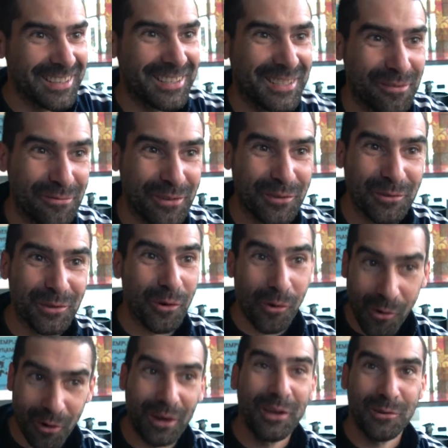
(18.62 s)
et ça fait qu'on est
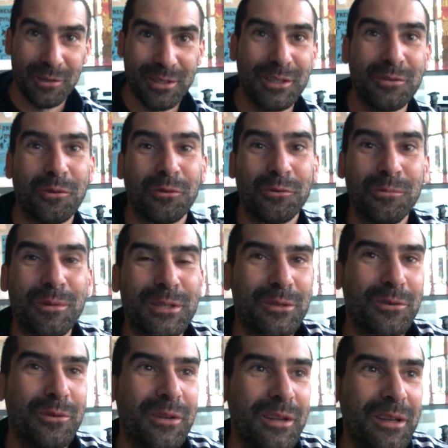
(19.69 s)
encore là aussi, surtout parce
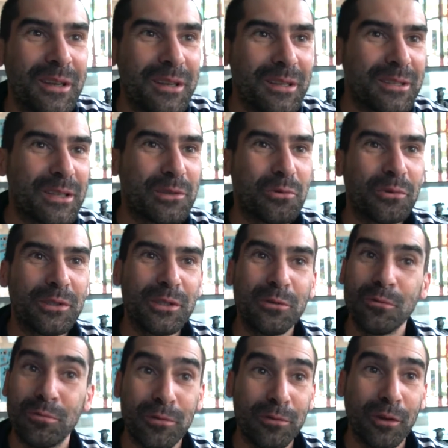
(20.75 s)
que c'est ce qu'on dit
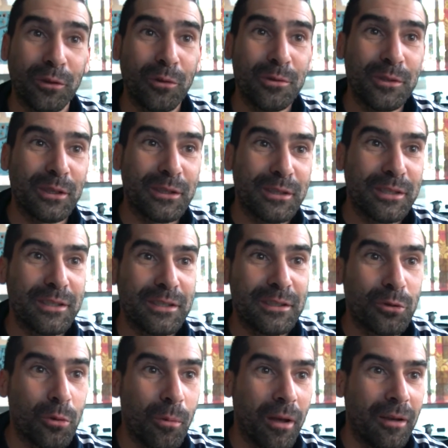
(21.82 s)
depuis 20 ans, c'est que si
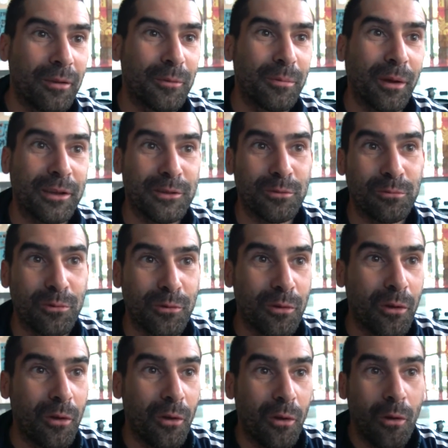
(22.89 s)
demain, euh, par exemple,
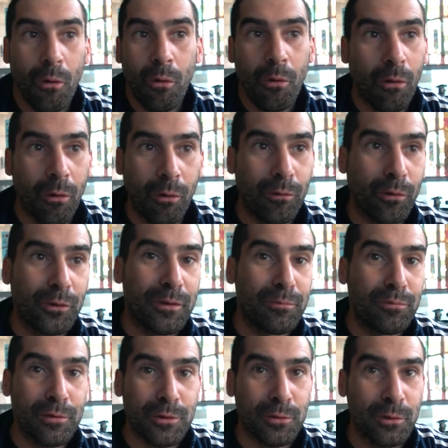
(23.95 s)
on vendait
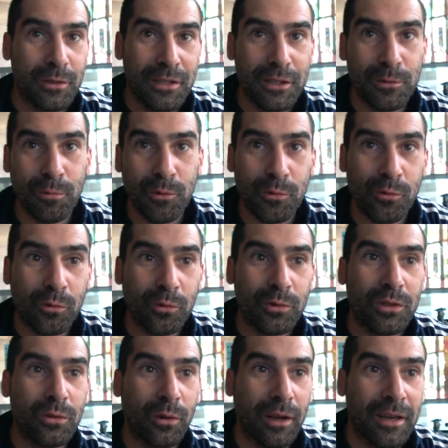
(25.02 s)
plus un seul disque, je pense qu'on
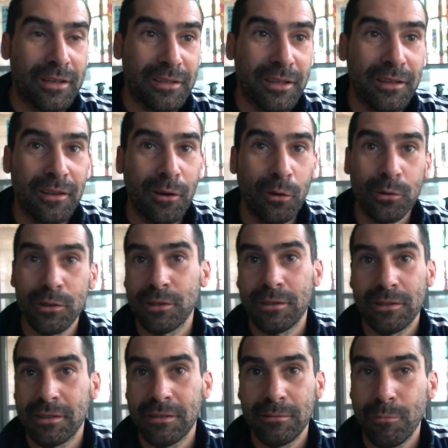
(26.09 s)
continuerait la scène. Alors que
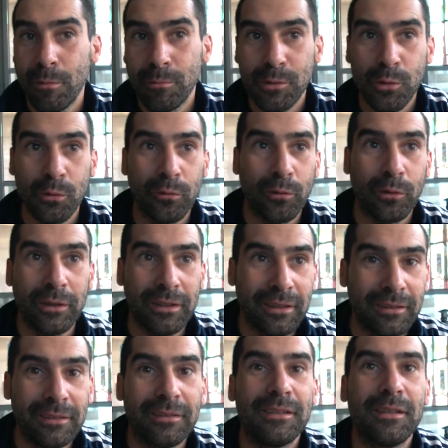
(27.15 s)
si, même si on
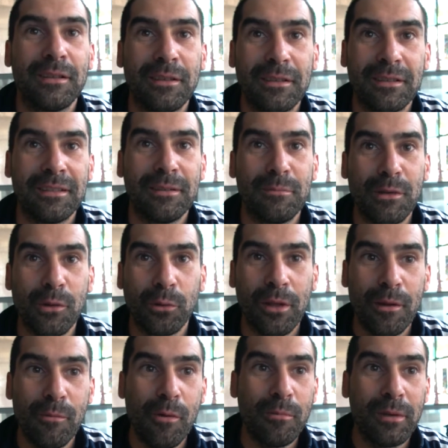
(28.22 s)
vendait euh, des, millions
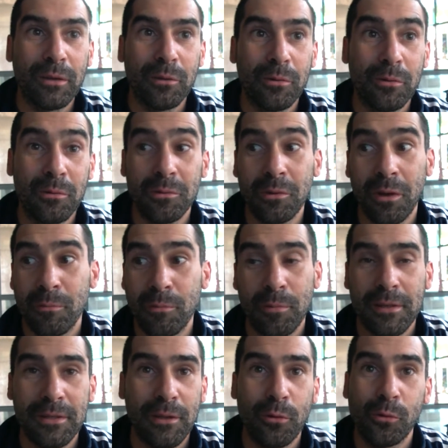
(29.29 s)
d'albums et qu'il n'y aurait plus
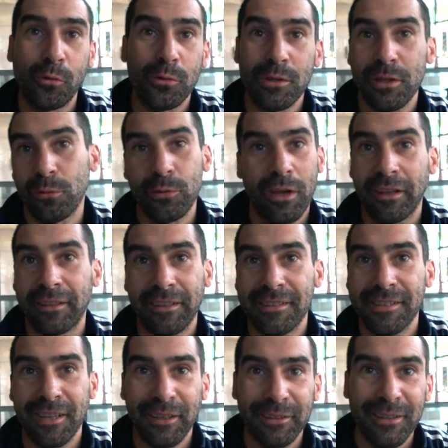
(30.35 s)
personne dans le concert, on arrêterait
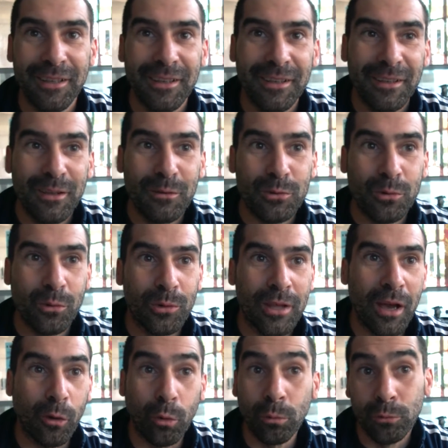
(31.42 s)
direct. Parce qu'on est
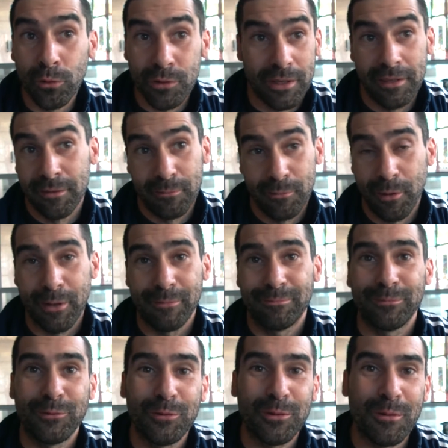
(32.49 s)
un groupe de scène, voilà,
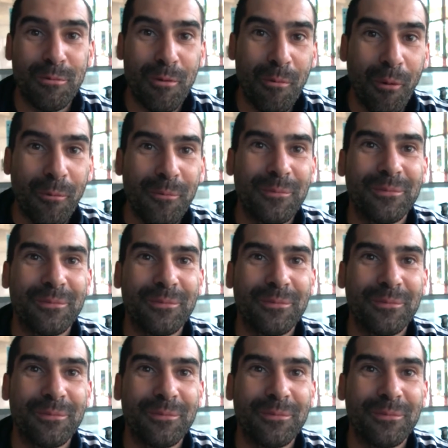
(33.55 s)
tout simplement.